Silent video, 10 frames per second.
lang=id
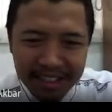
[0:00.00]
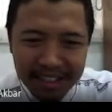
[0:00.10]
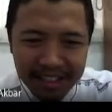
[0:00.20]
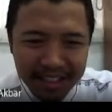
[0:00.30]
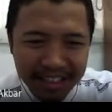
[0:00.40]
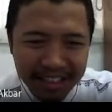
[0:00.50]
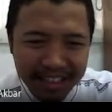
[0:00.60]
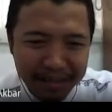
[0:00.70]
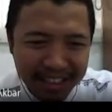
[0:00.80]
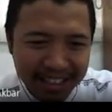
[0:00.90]
Oke,
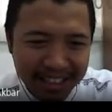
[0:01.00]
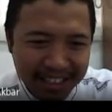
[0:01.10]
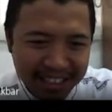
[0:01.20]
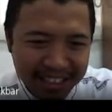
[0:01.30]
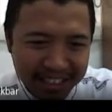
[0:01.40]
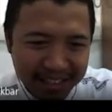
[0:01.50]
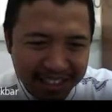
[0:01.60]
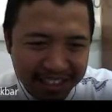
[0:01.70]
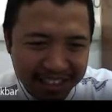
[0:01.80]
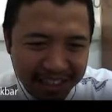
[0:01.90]
tapi kita jarang nulis
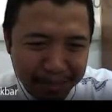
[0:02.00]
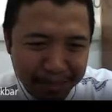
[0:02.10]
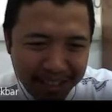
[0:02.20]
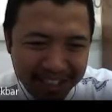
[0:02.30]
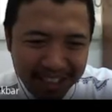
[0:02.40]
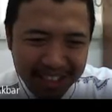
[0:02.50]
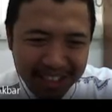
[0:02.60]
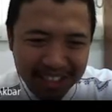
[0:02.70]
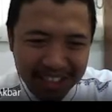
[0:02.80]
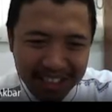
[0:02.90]
yang panjang
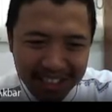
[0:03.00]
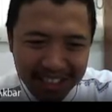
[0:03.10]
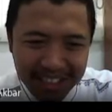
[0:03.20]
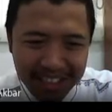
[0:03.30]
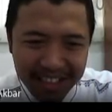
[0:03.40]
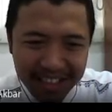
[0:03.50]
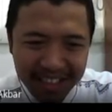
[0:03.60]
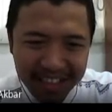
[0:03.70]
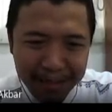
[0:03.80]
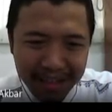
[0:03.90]
ini. Nah,
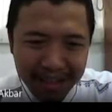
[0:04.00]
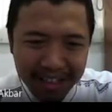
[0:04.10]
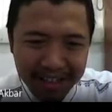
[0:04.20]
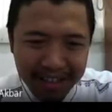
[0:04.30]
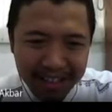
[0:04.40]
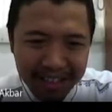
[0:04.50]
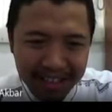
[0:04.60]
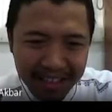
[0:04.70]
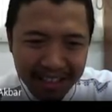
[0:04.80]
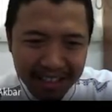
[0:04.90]
kita pakai
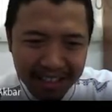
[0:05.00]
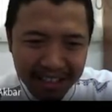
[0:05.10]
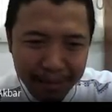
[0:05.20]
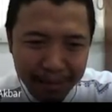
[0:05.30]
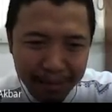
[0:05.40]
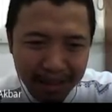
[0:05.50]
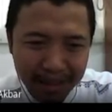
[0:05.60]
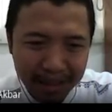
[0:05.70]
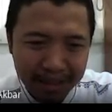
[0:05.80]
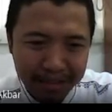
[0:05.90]
notasi yang sigma
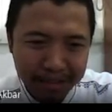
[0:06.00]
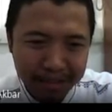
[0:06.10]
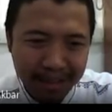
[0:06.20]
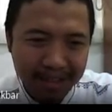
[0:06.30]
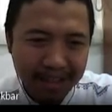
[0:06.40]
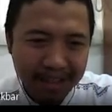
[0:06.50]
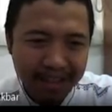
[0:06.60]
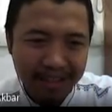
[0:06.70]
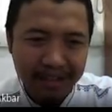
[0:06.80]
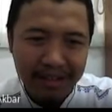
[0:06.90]
atau pi
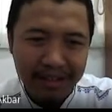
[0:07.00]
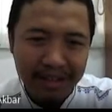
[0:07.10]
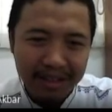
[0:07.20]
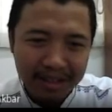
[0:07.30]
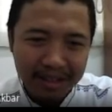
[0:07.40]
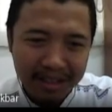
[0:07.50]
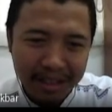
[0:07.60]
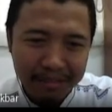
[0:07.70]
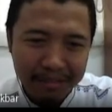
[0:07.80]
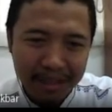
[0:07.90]
untuk
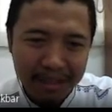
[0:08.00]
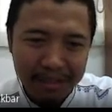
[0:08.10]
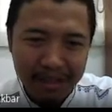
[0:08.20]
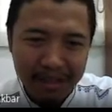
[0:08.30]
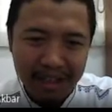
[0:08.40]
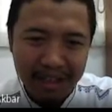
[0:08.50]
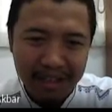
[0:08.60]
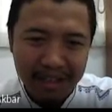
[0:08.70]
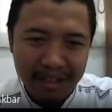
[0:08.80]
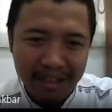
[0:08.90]
sum dan produk
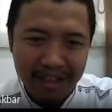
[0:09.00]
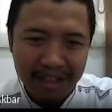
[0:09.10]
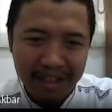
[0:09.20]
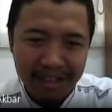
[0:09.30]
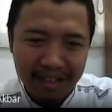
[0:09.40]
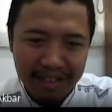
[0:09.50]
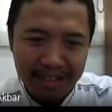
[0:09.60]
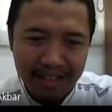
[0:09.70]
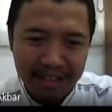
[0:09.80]
kayak gini notasinya